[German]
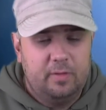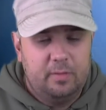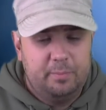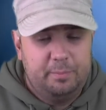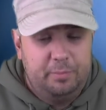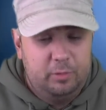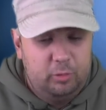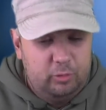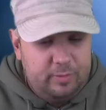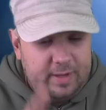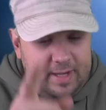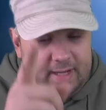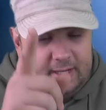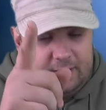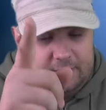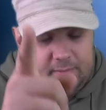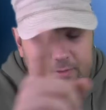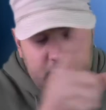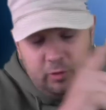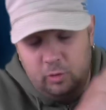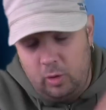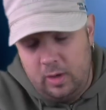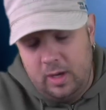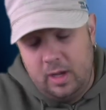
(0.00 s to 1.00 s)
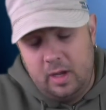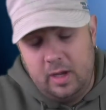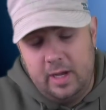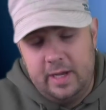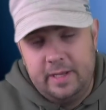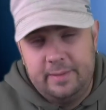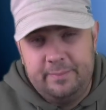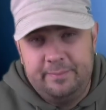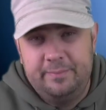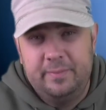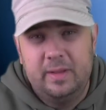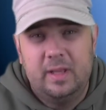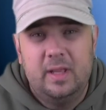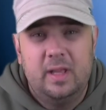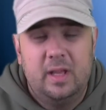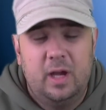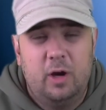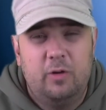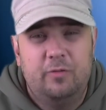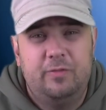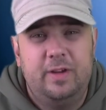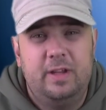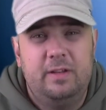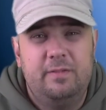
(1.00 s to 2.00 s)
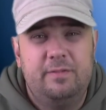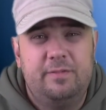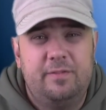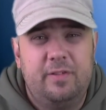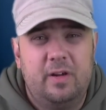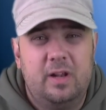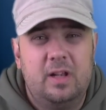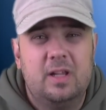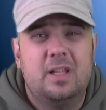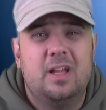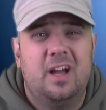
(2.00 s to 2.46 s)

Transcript: Blu-ray-Neuheiten. Auf jeden Fall